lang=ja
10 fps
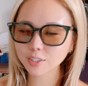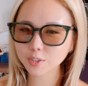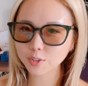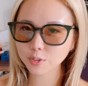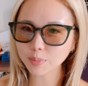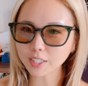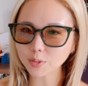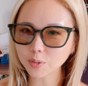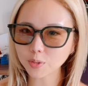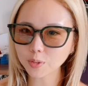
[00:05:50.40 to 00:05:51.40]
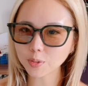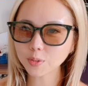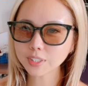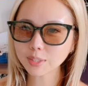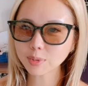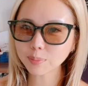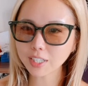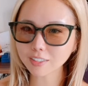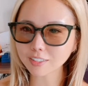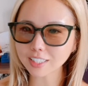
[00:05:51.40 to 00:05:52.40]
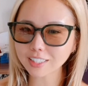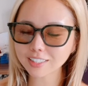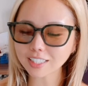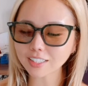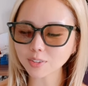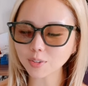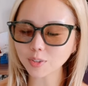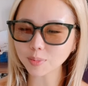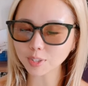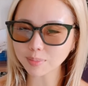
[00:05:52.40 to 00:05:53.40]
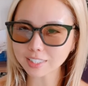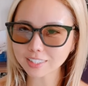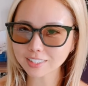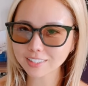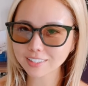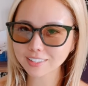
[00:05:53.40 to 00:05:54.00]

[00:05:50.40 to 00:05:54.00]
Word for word: 10番のローシャムパークにしたいと思います。